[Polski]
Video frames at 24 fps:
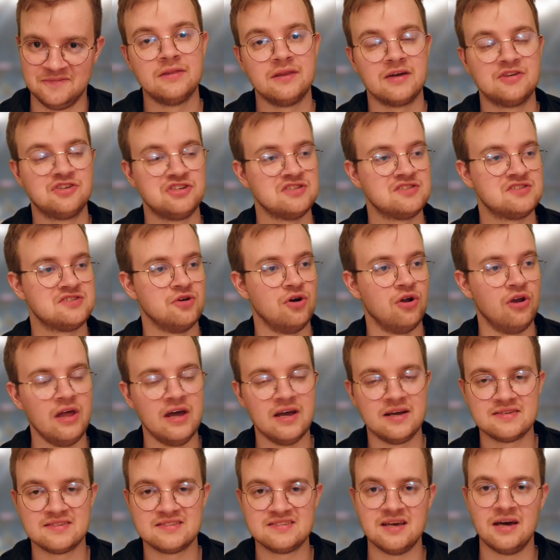Także co,
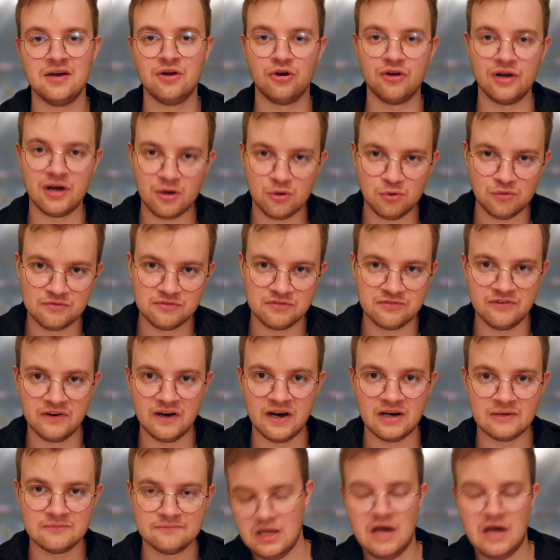Lech 0, Raków 2.